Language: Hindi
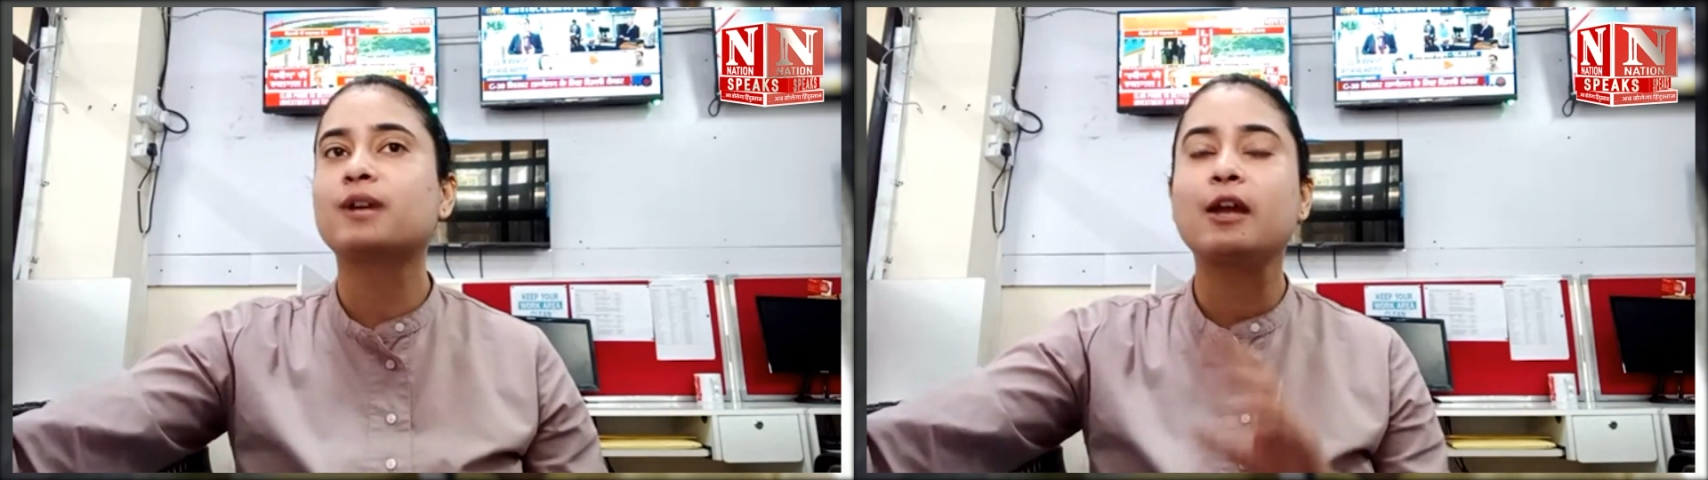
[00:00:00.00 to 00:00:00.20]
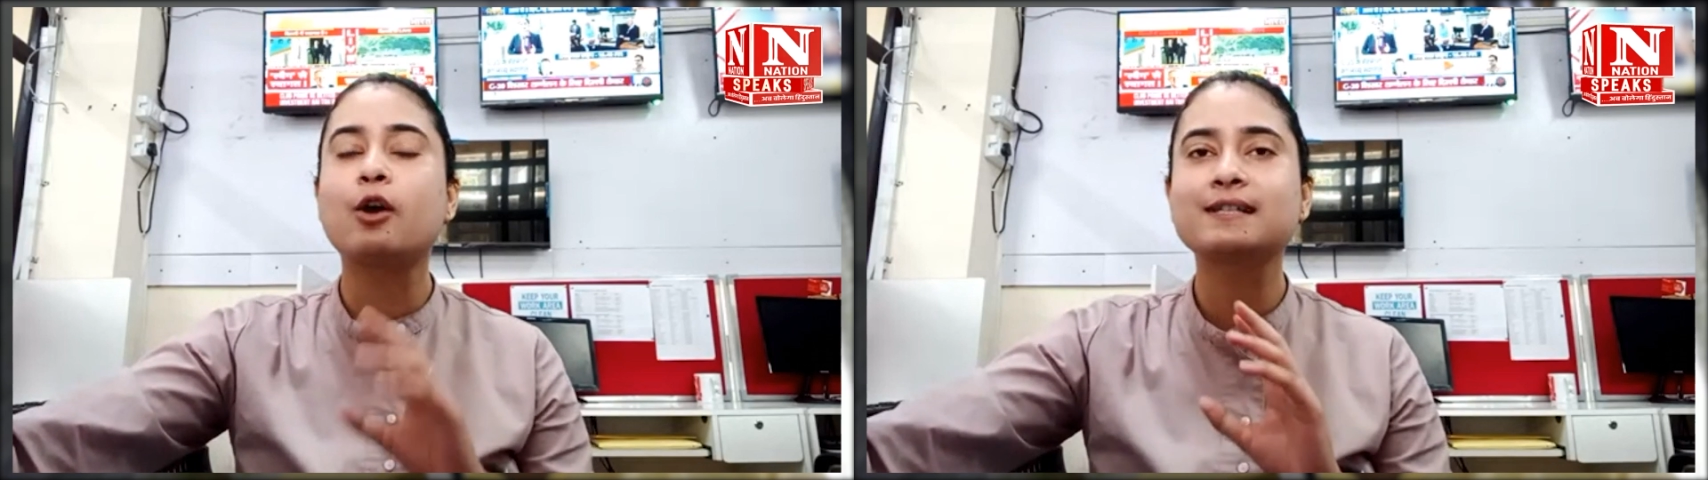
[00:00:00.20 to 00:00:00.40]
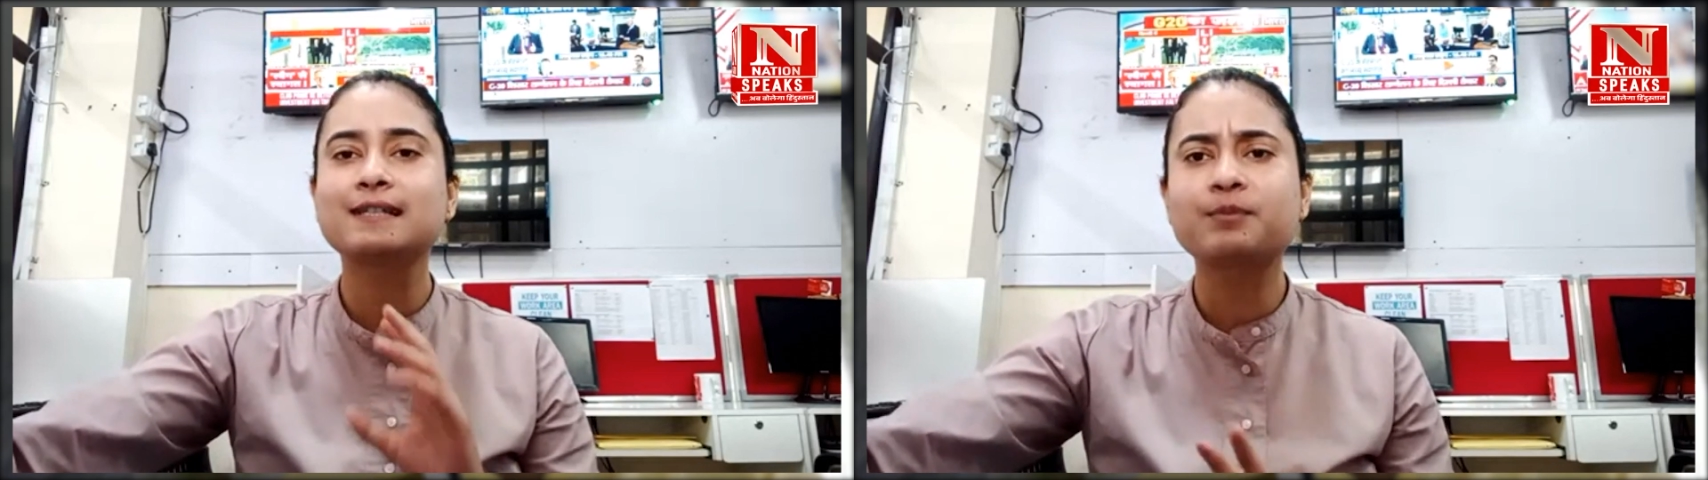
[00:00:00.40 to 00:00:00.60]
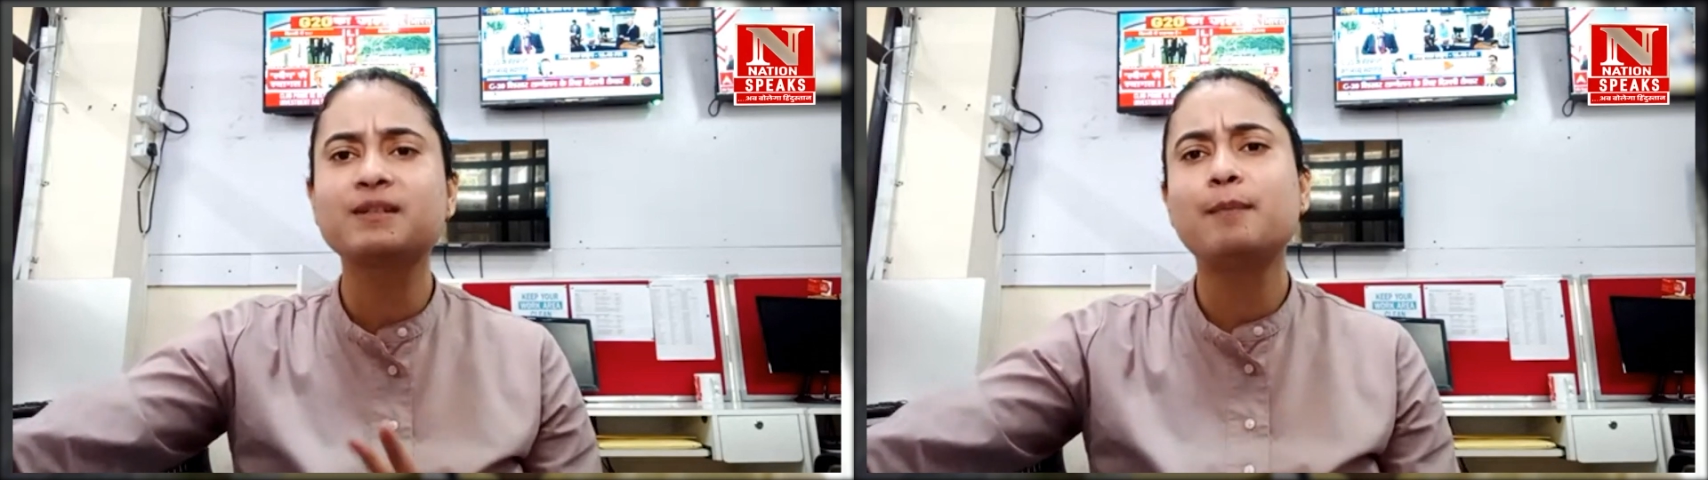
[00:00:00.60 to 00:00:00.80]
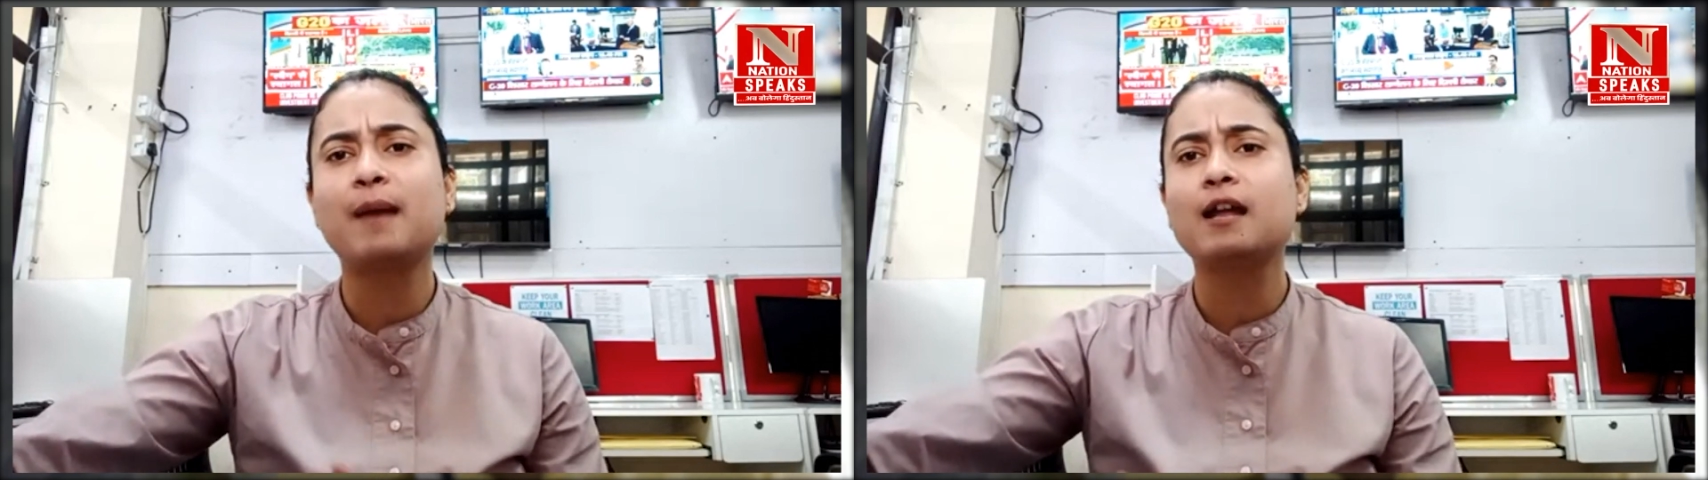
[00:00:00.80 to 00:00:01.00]
रहे हैं और
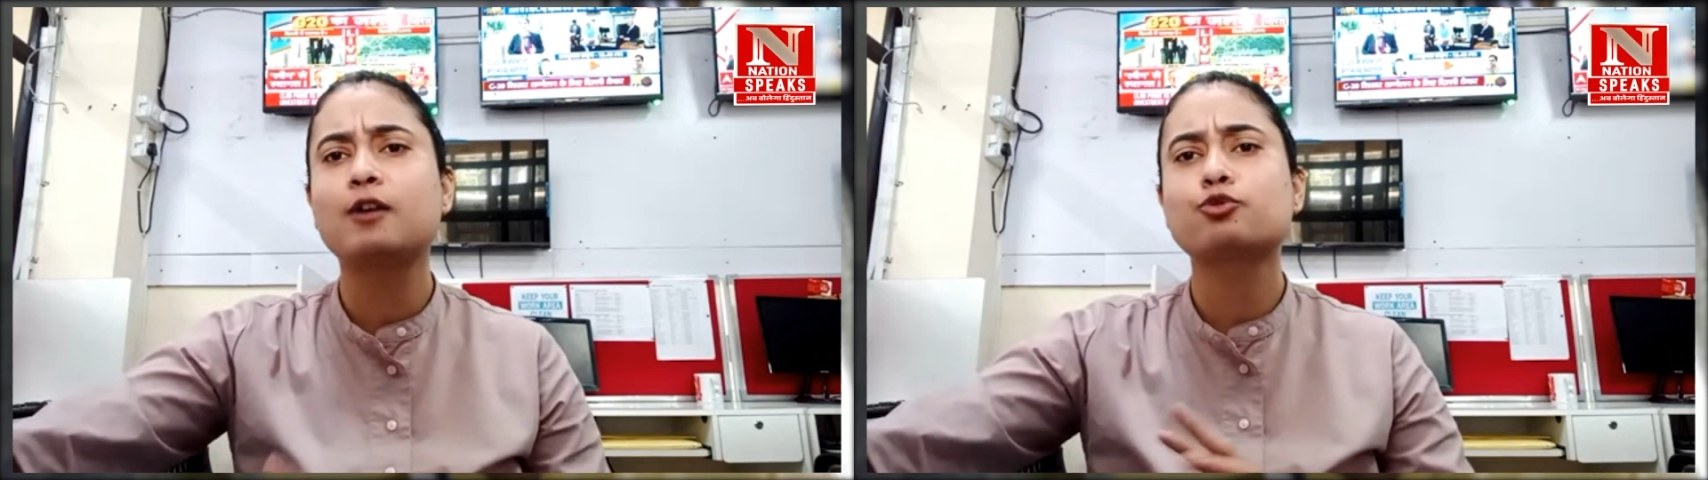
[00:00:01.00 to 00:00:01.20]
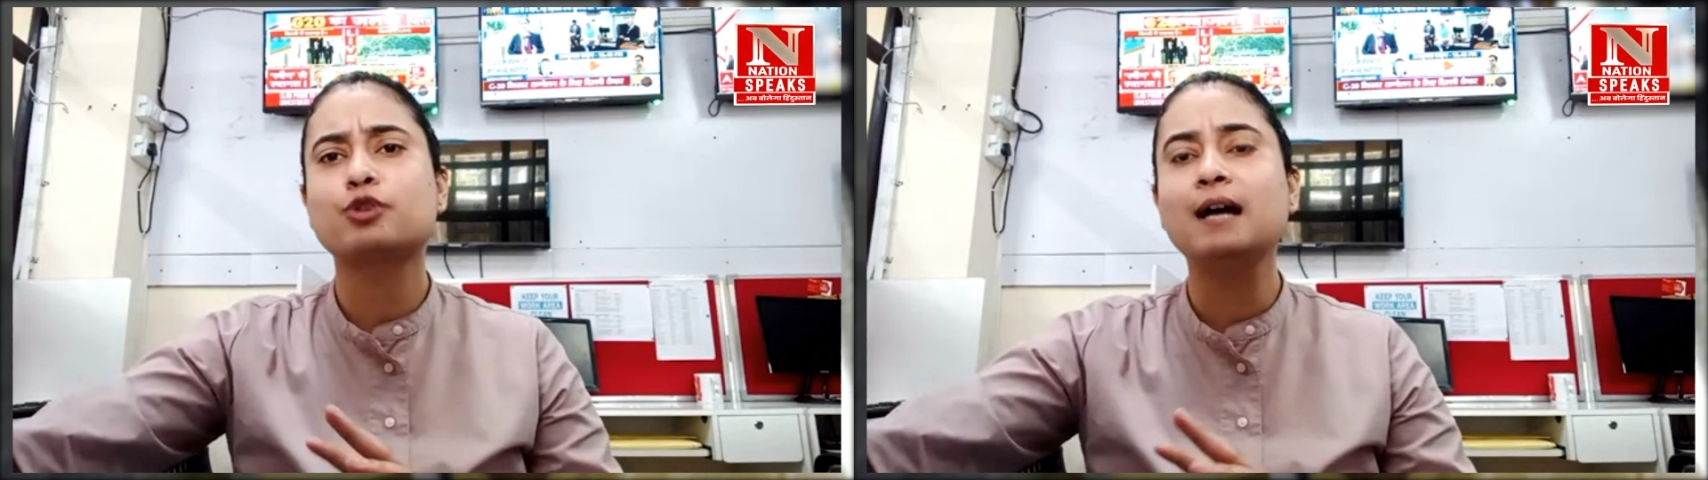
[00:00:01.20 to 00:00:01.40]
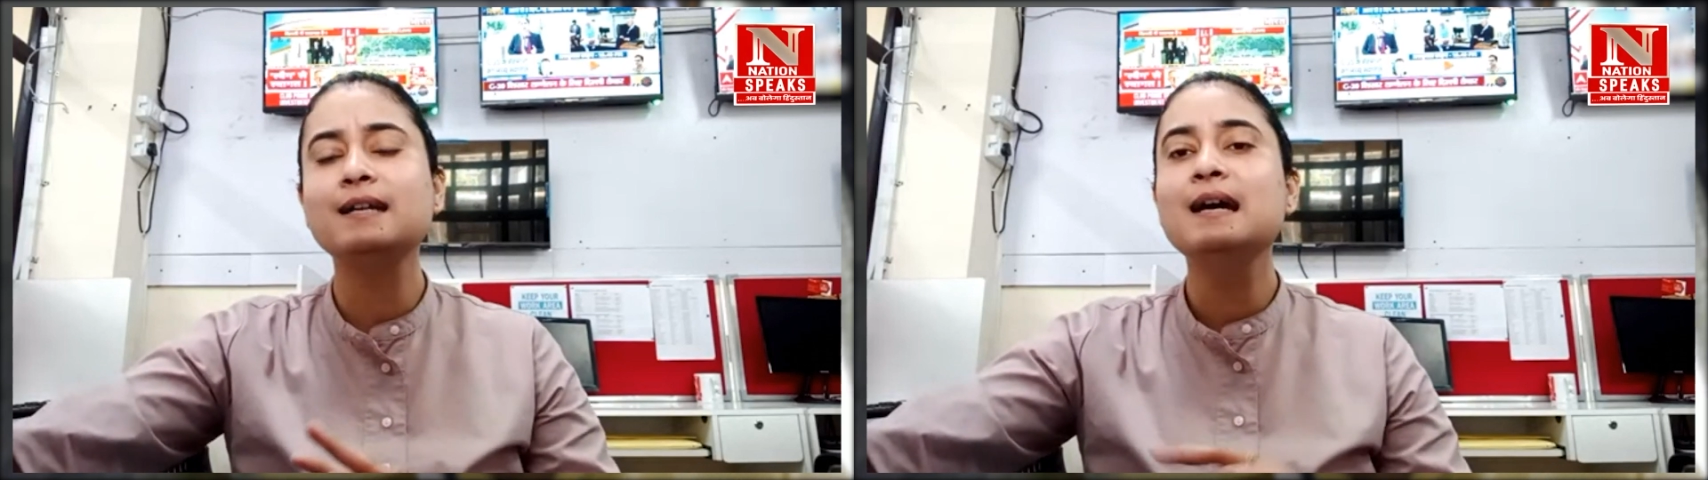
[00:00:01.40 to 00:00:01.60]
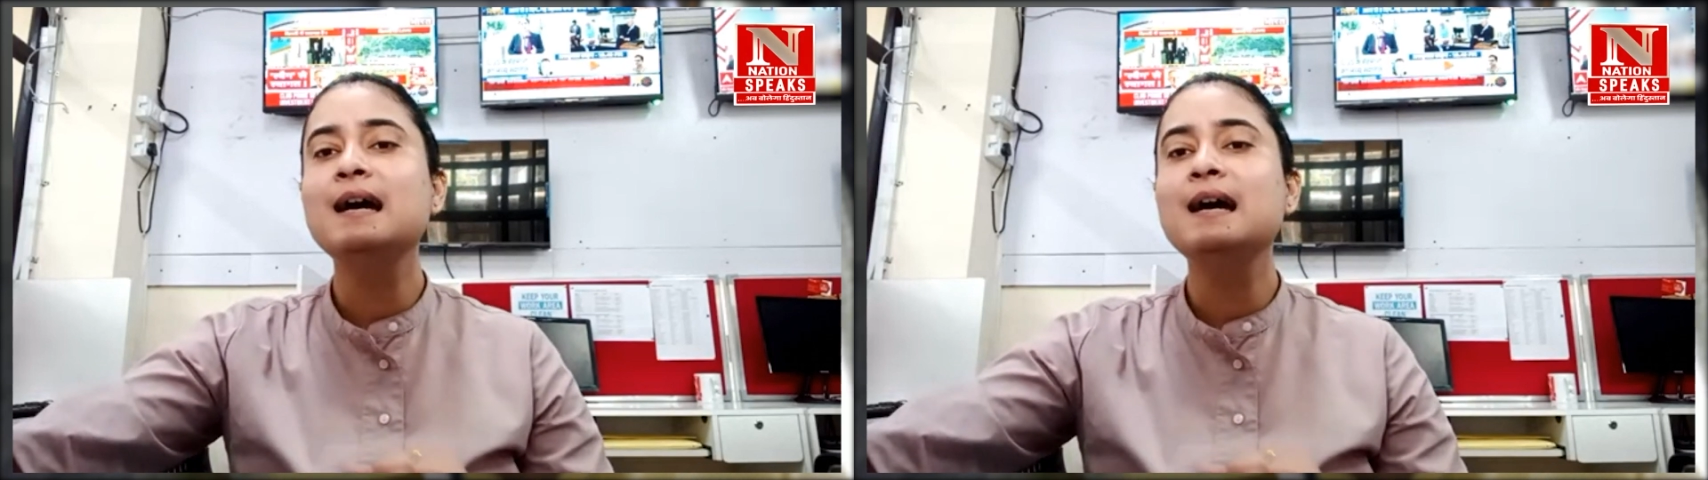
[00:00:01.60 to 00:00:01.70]
सबसे पहला रुझान